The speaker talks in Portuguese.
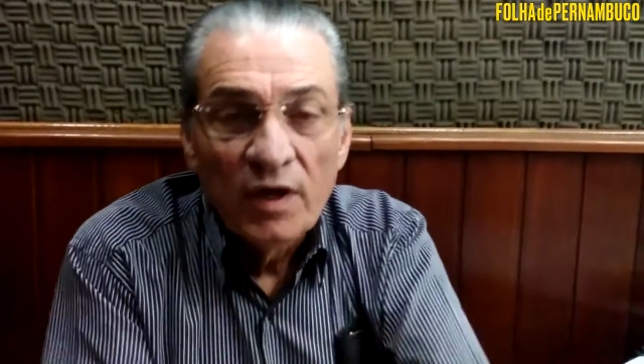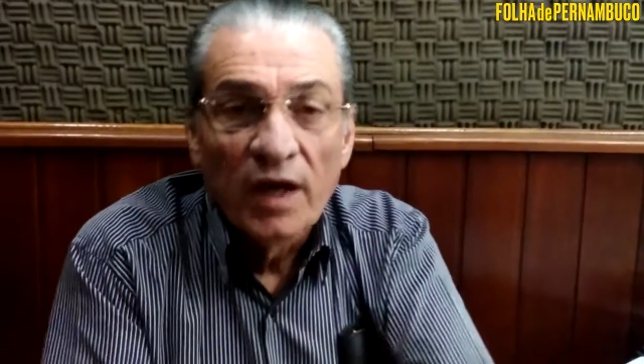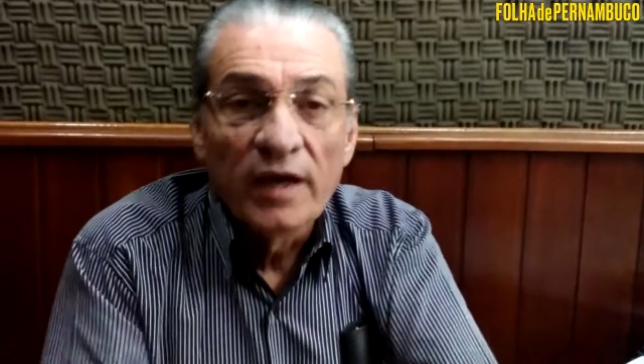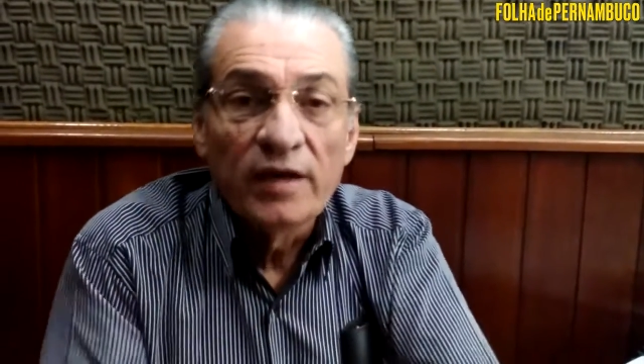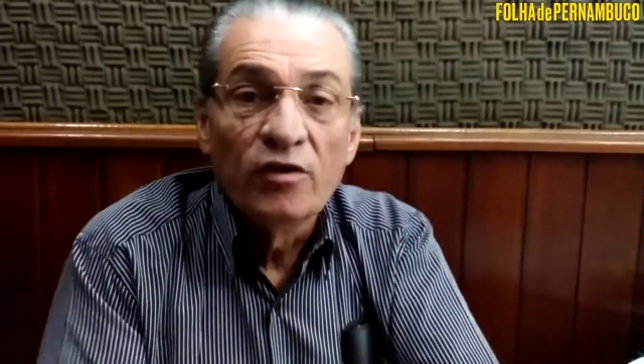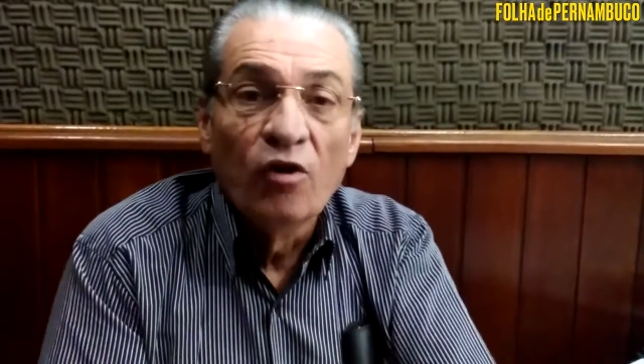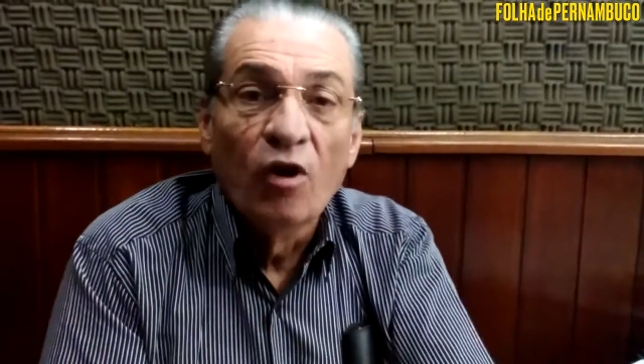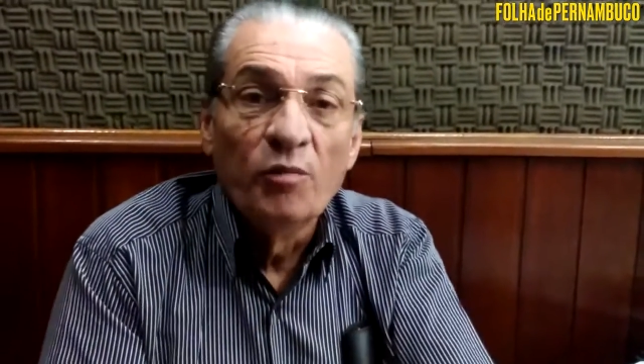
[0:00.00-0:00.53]

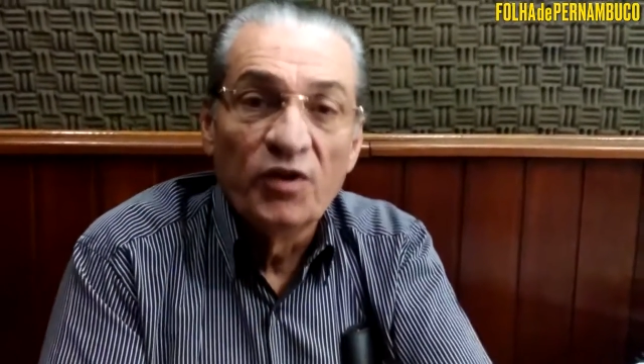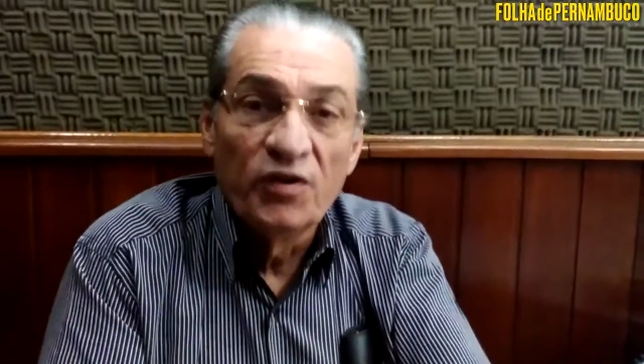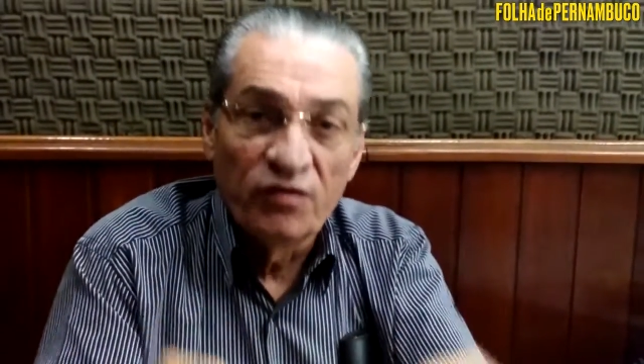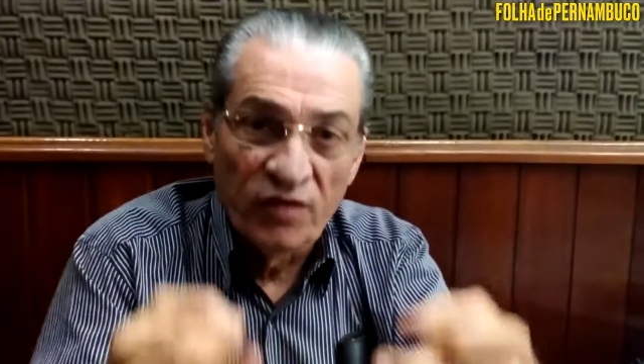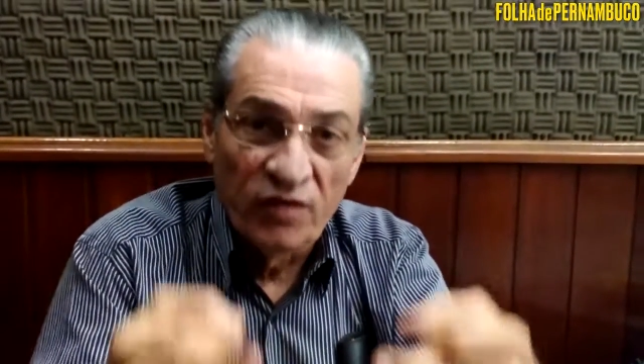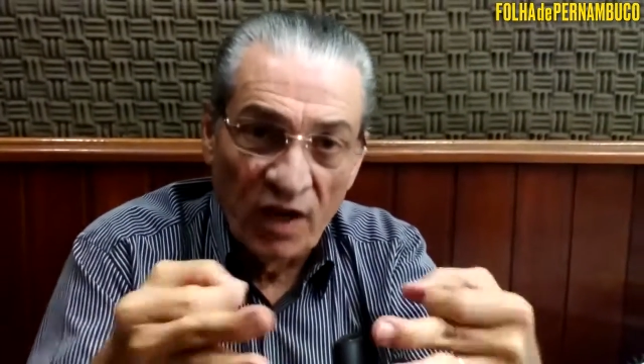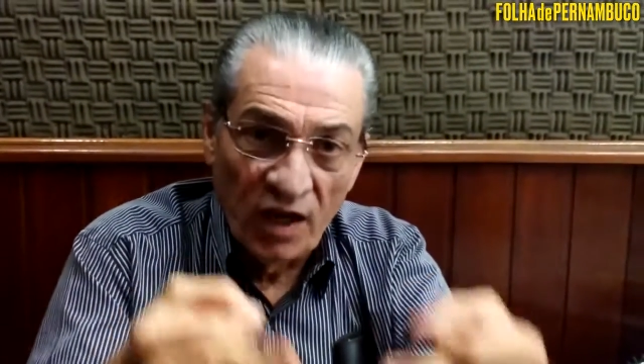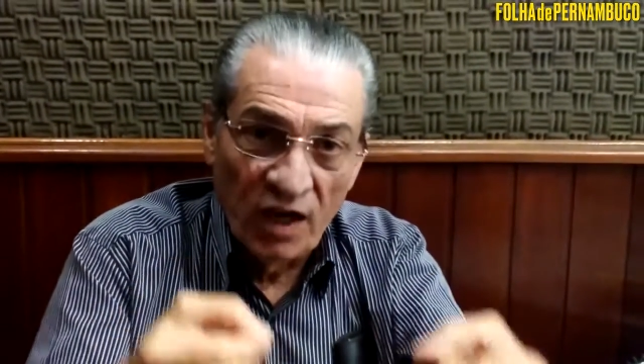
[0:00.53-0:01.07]
é que
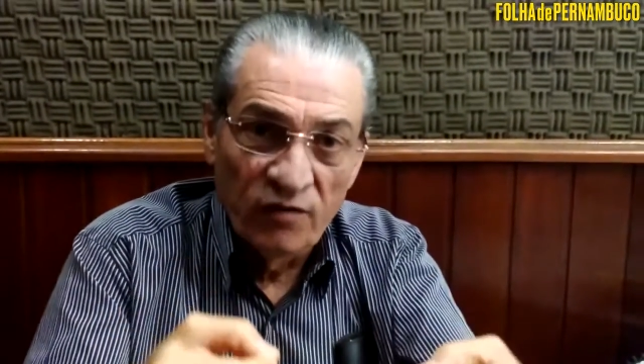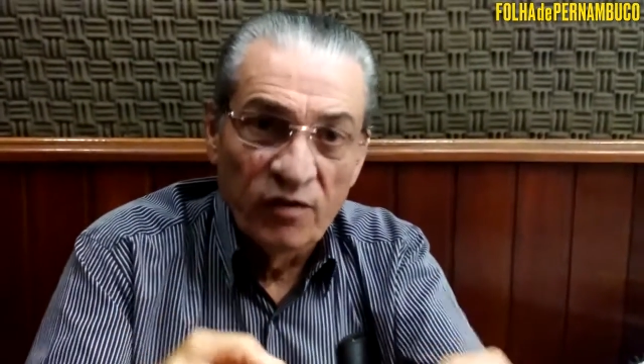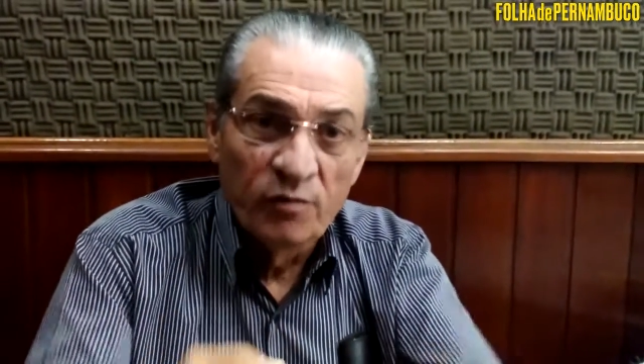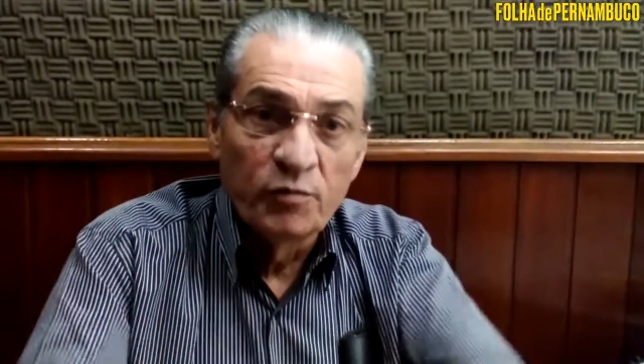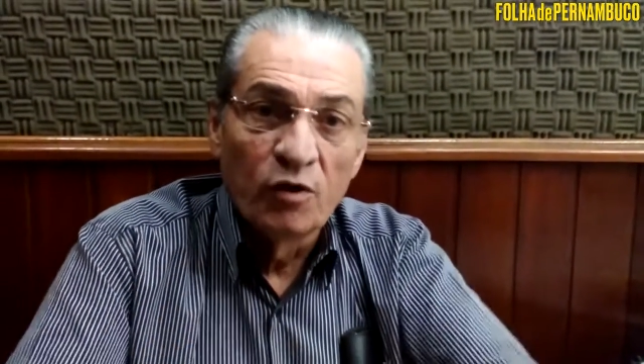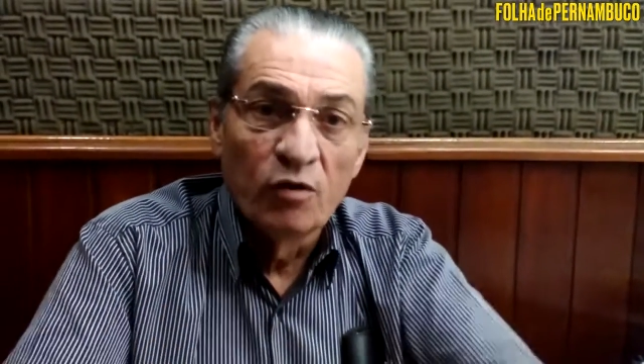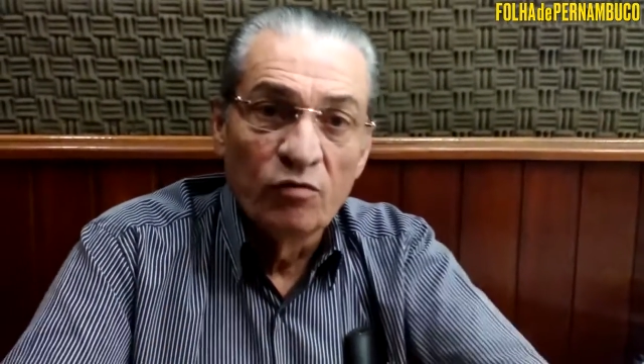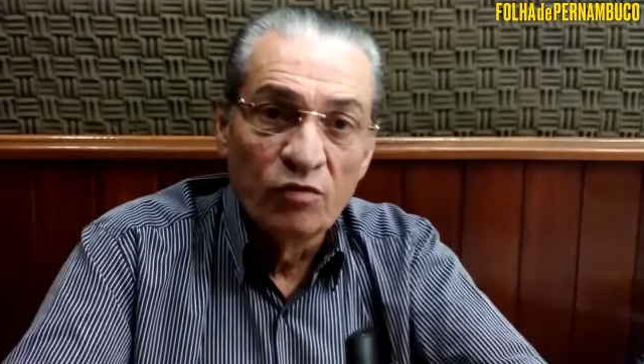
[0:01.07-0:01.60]

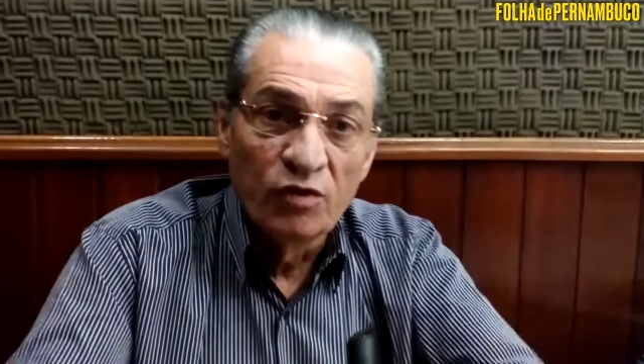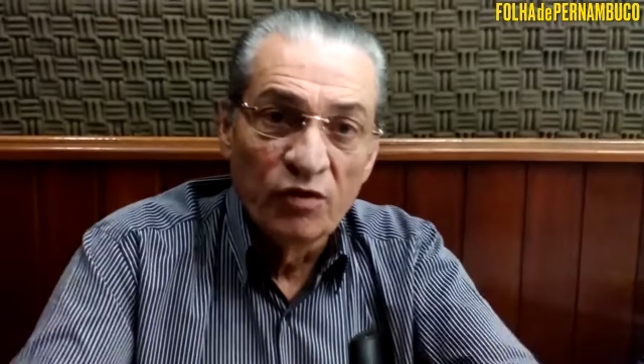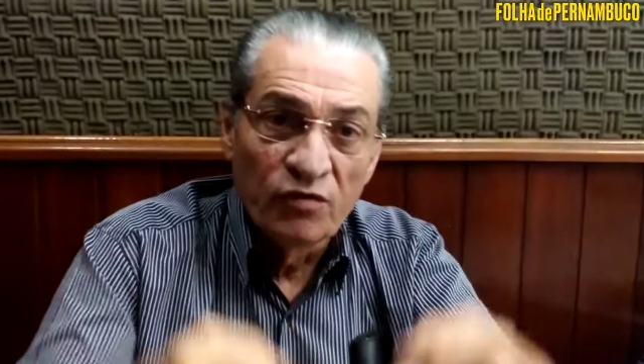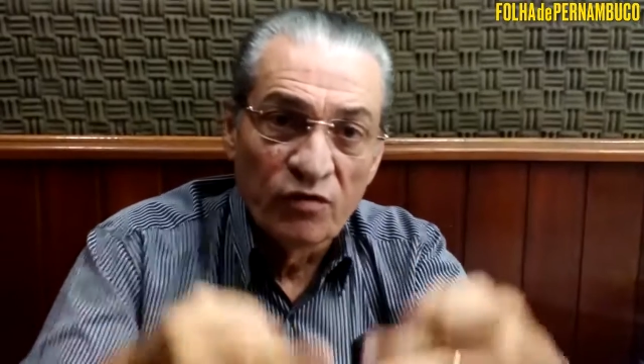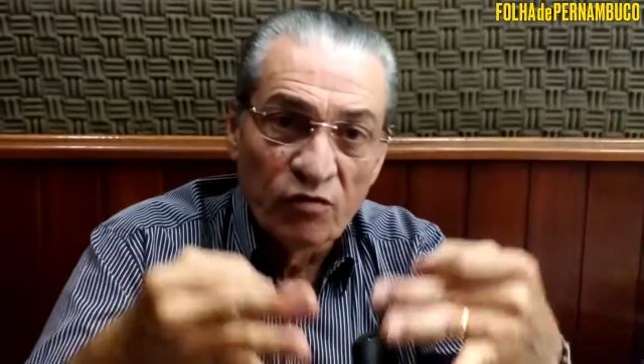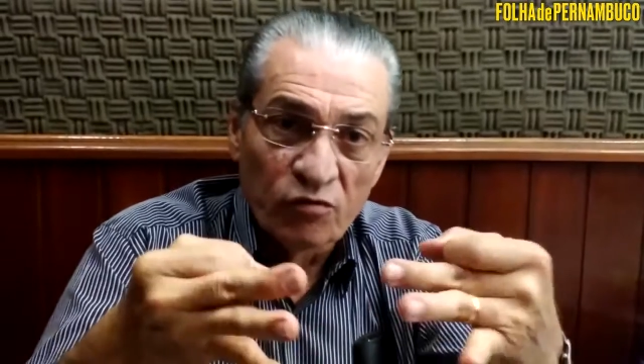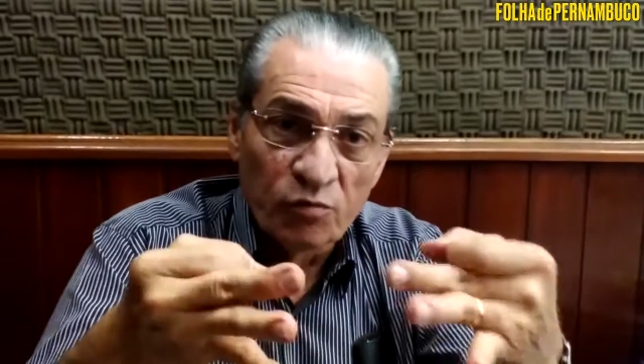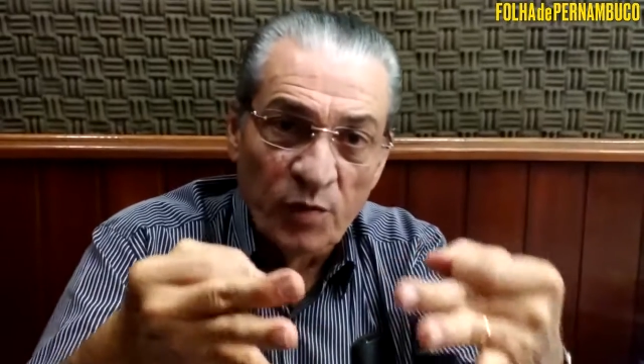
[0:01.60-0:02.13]
observem, procurem
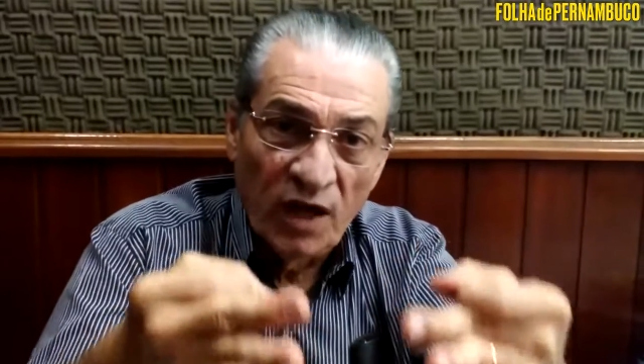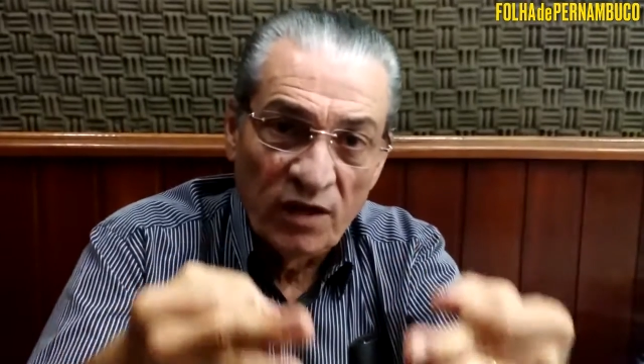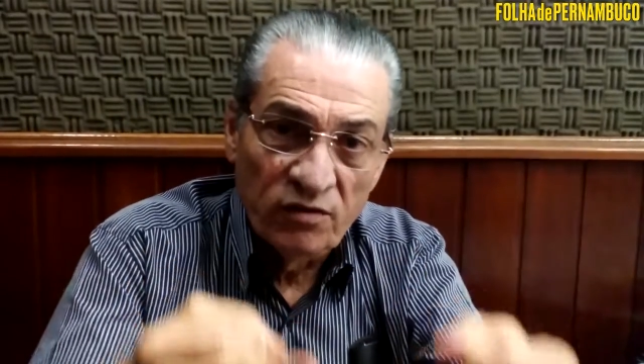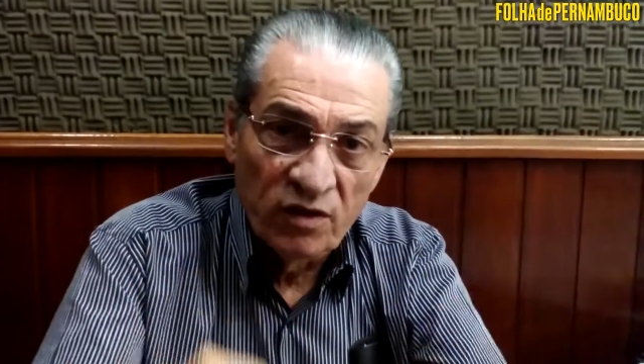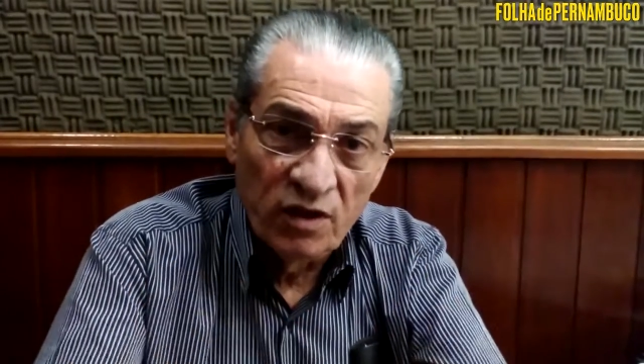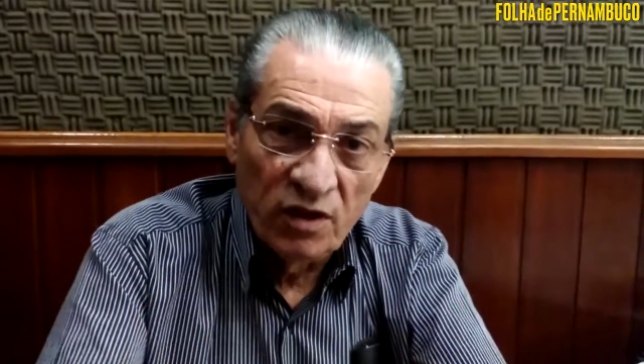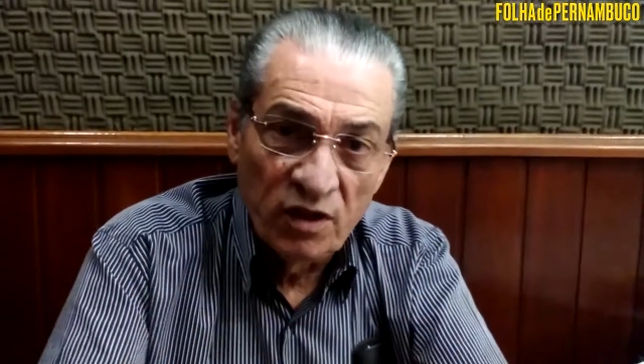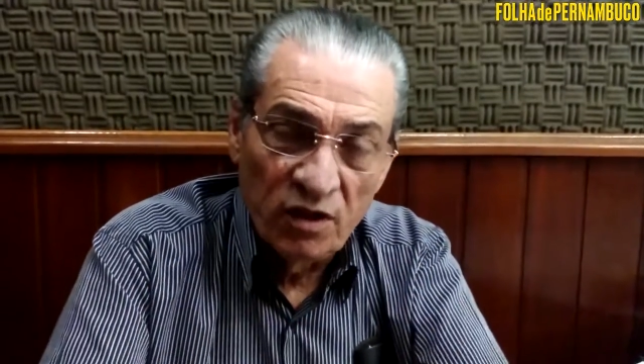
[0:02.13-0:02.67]
seus
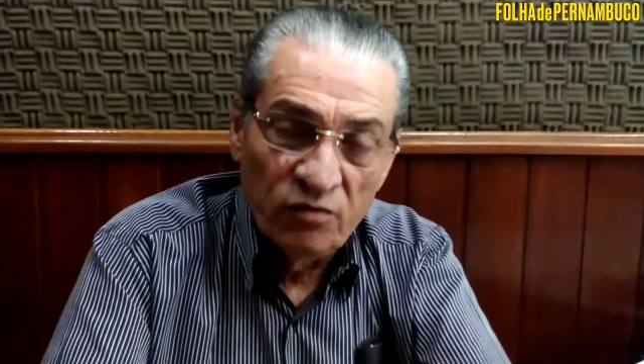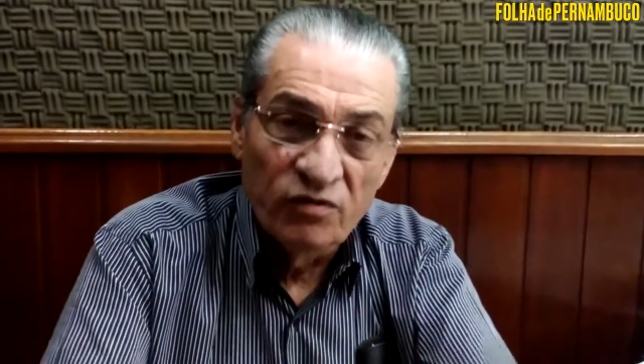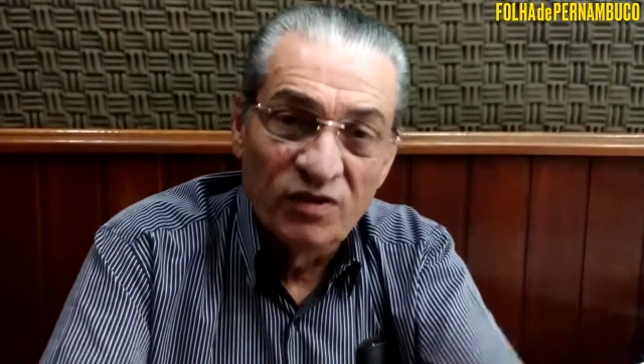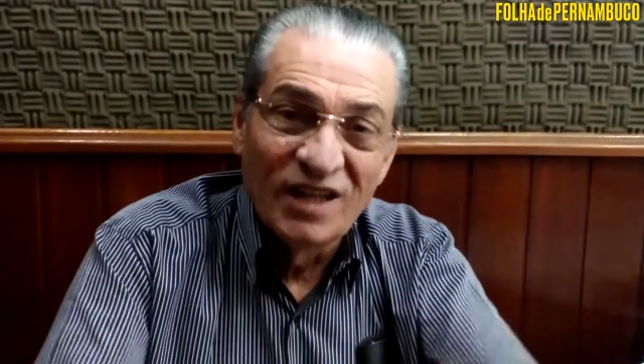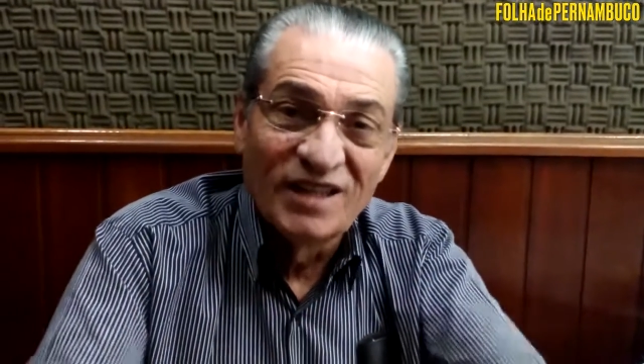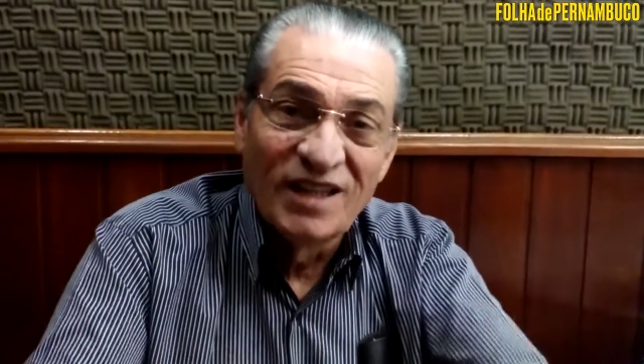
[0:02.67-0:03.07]
partidos,